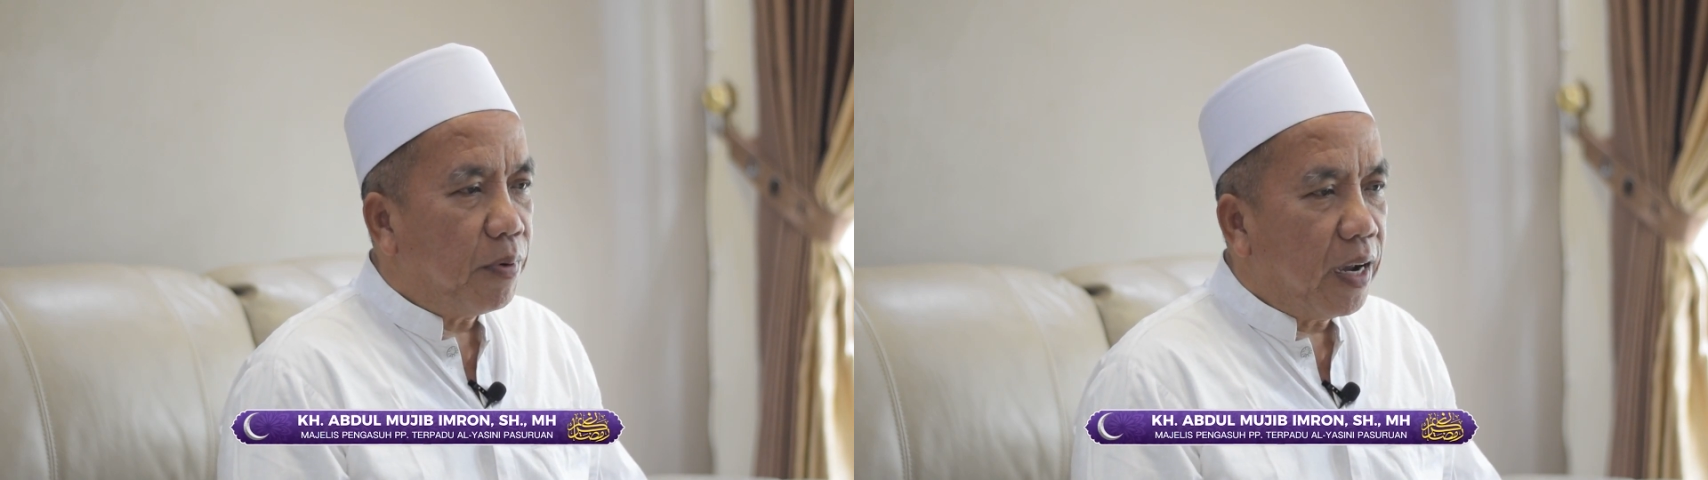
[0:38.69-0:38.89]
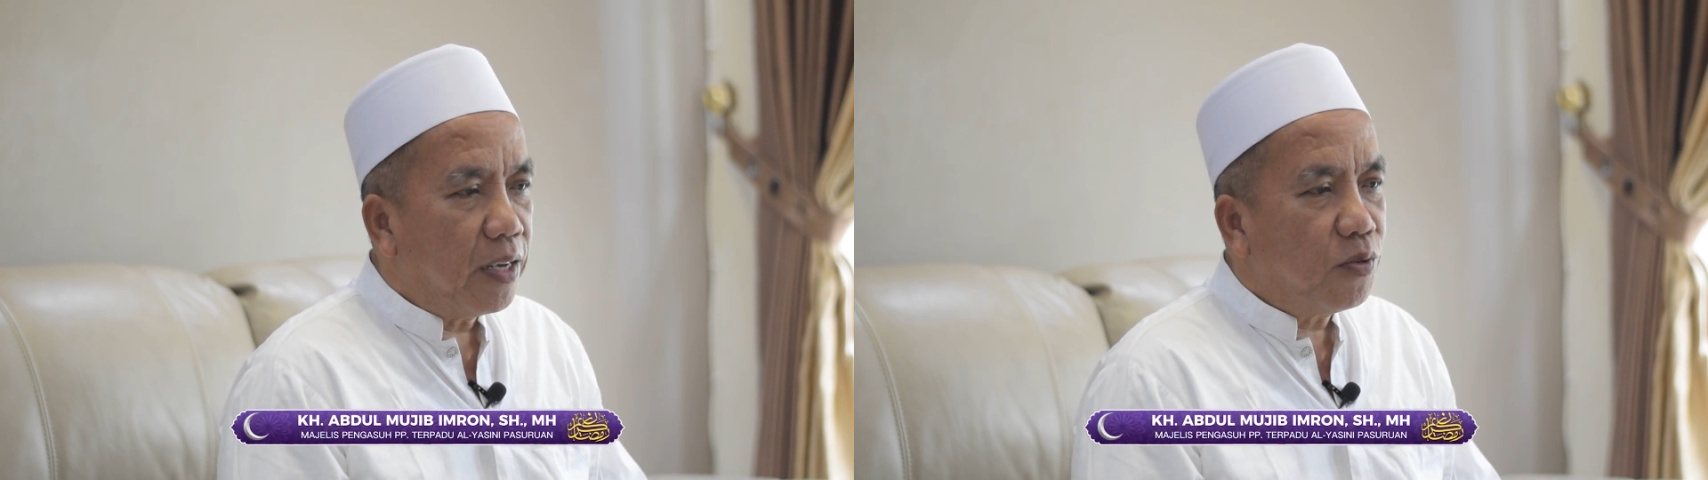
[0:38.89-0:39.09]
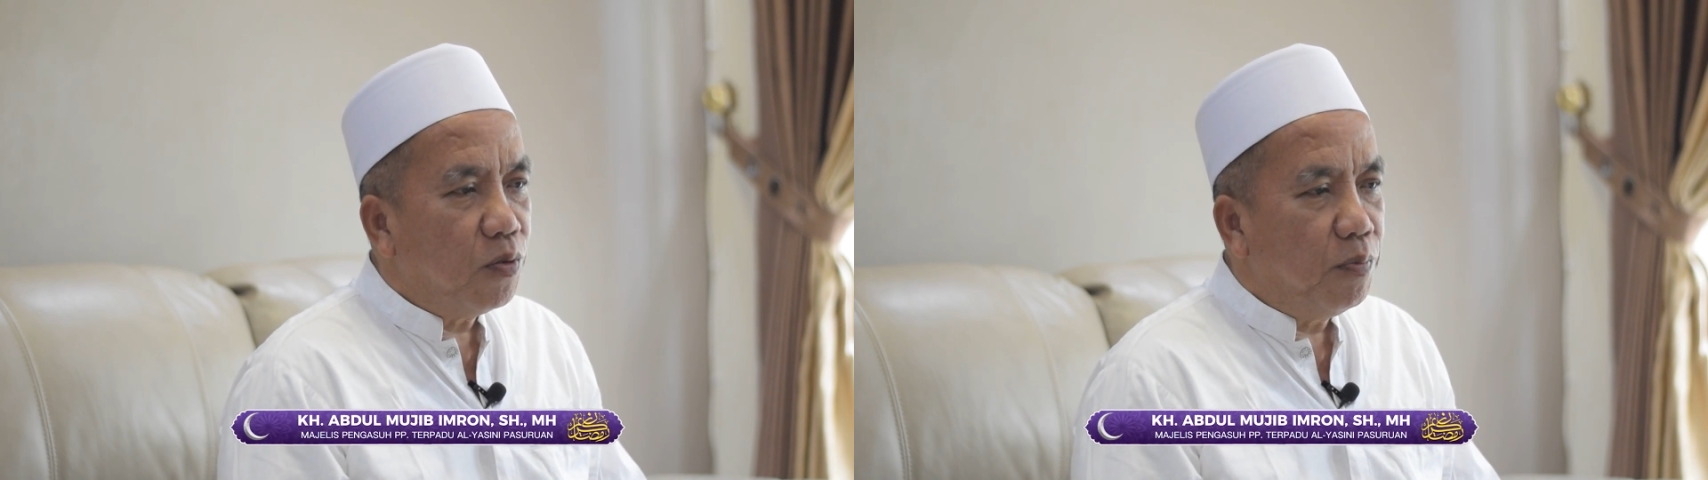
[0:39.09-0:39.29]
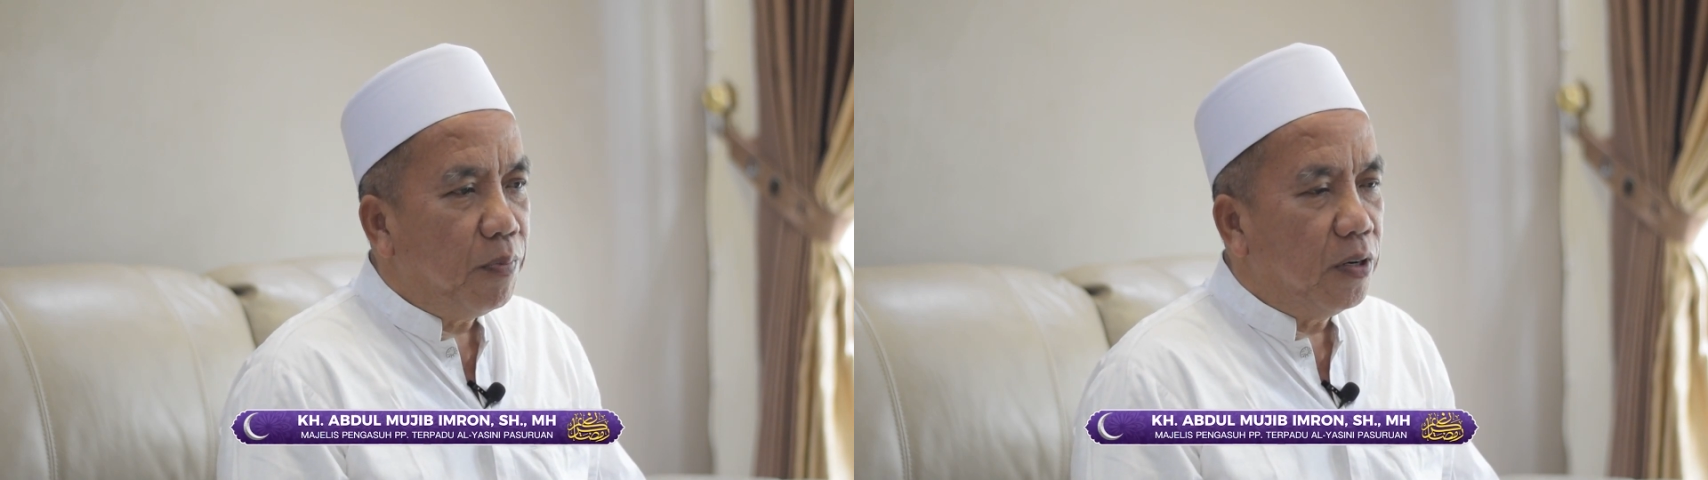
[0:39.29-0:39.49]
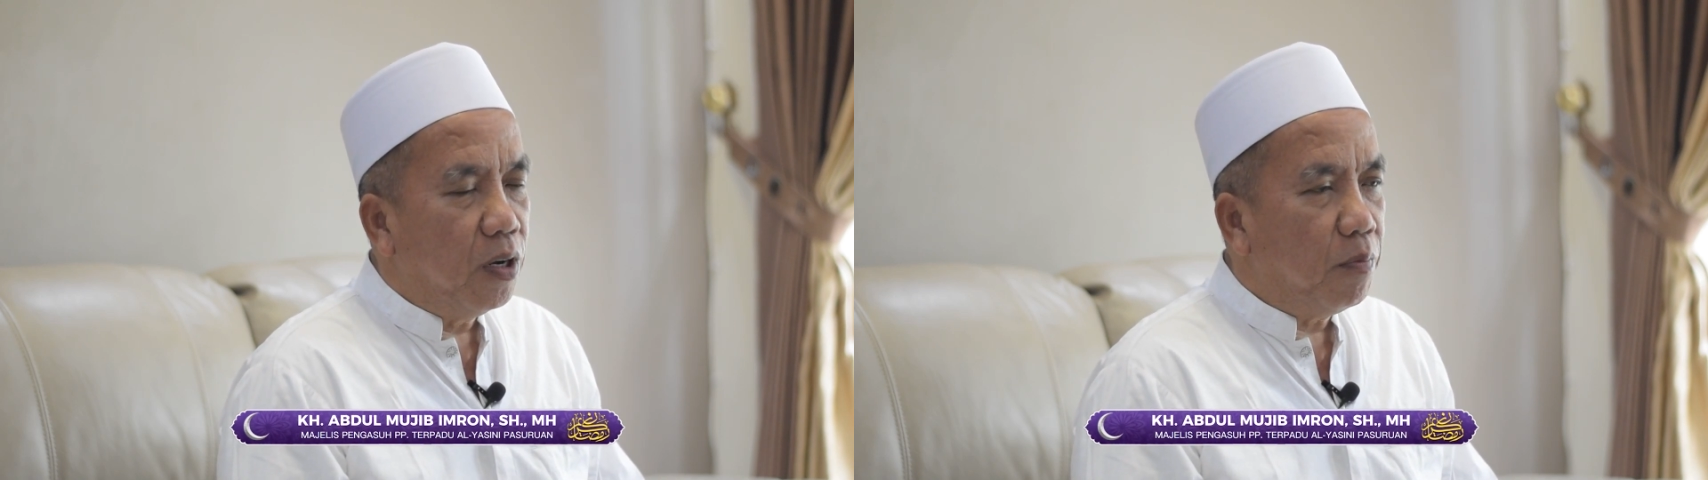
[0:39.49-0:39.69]
Pengasuh
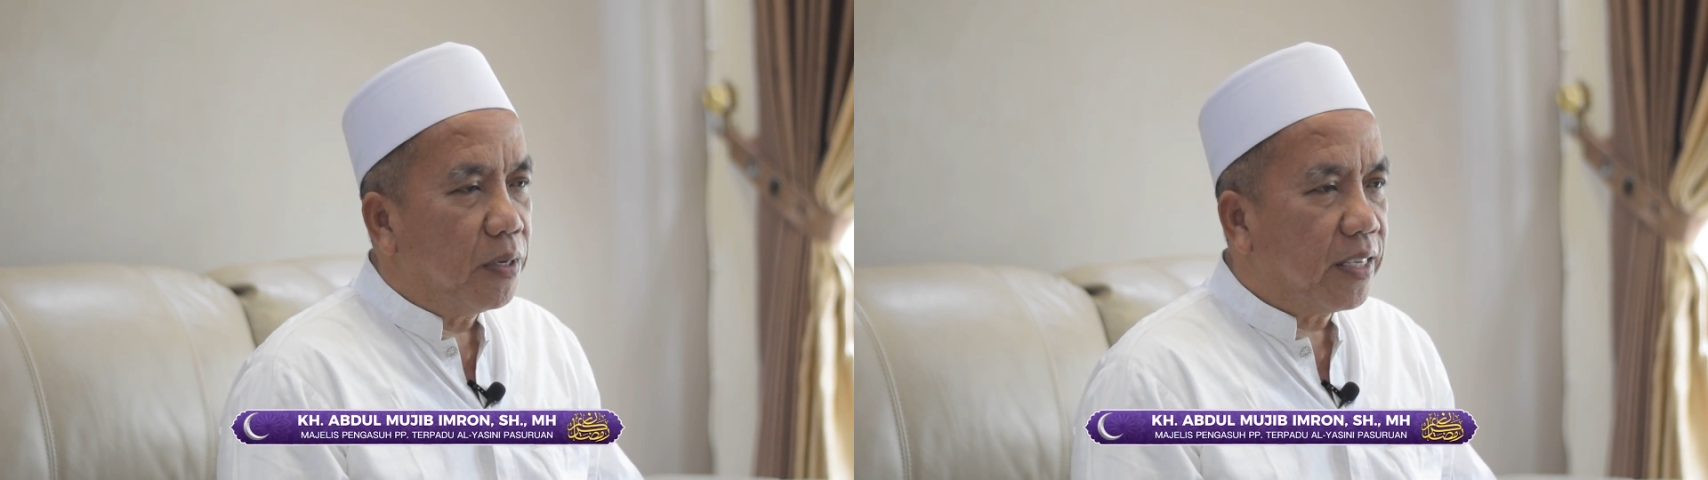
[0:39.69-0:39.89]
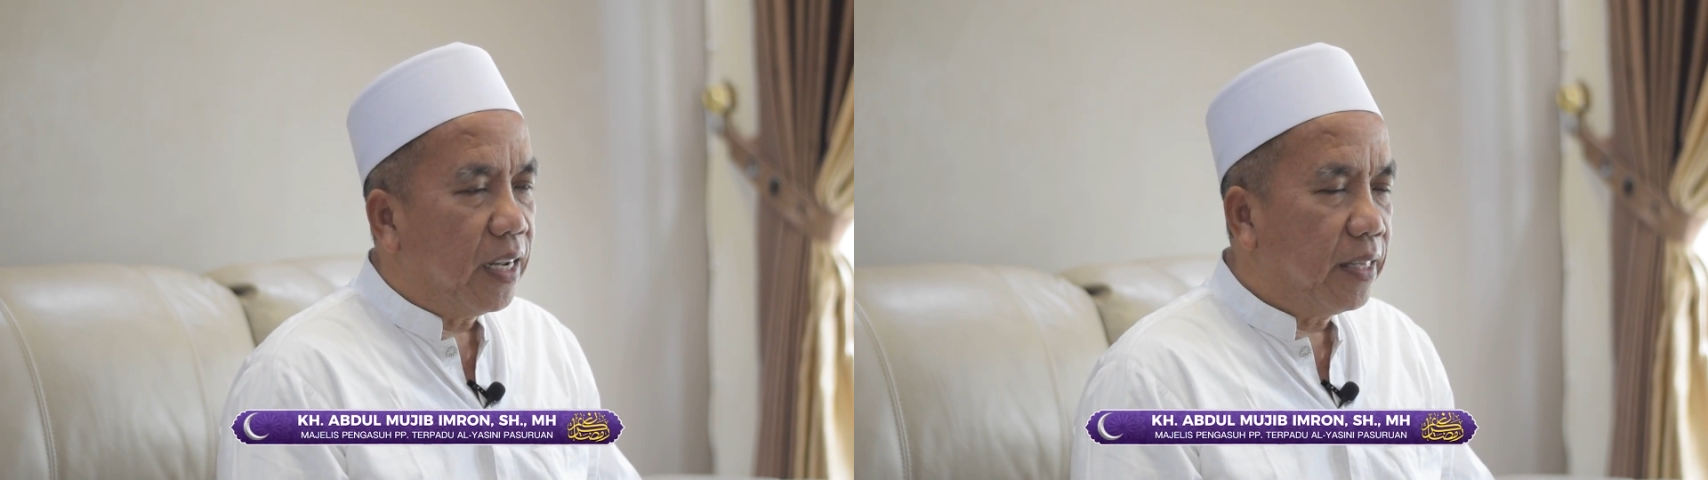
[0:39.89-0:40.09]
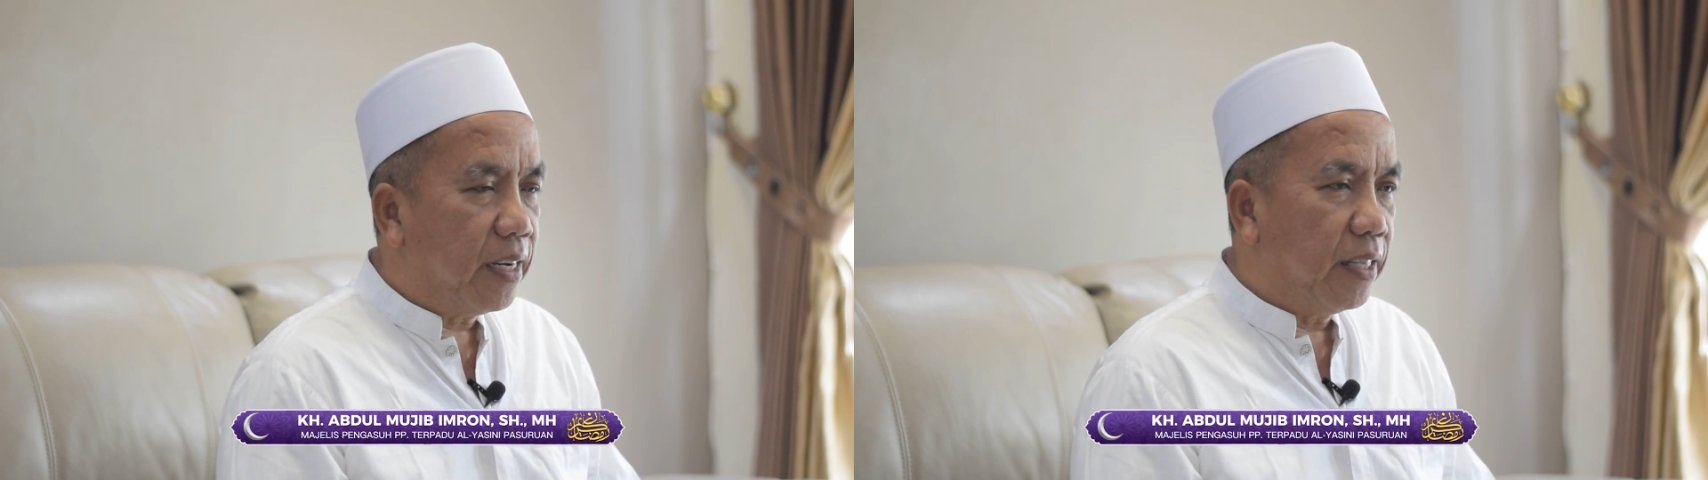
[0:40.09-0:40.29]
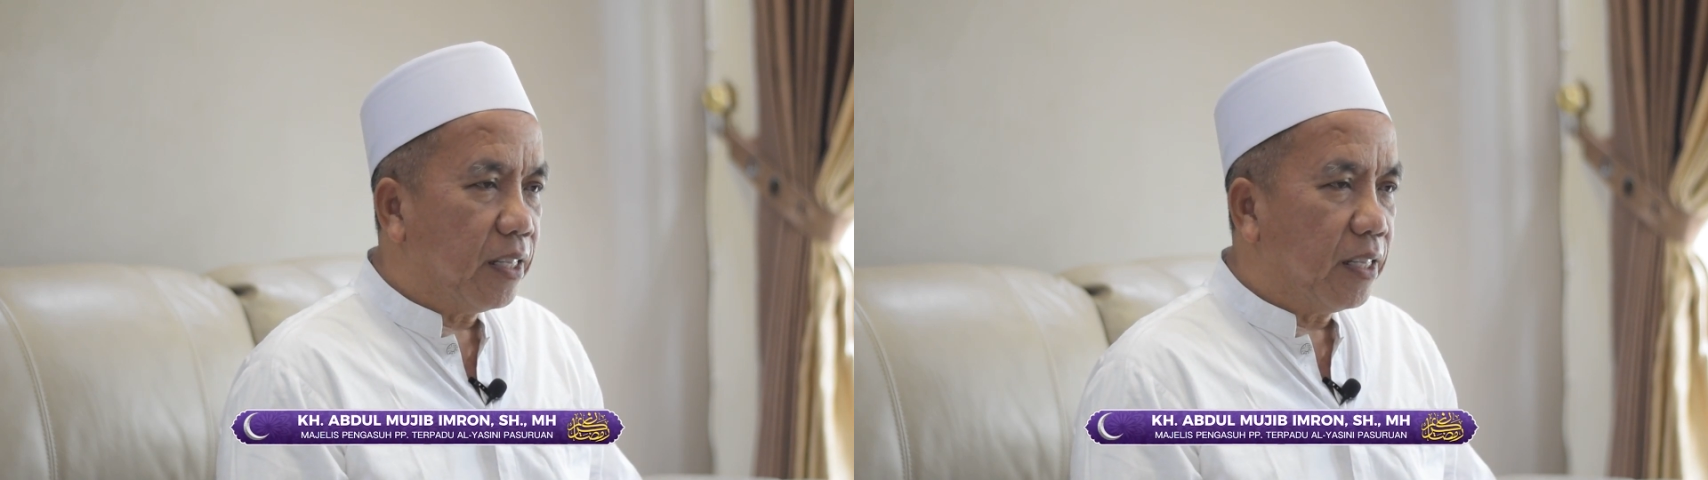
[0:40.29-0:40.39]
Pondok Pesantren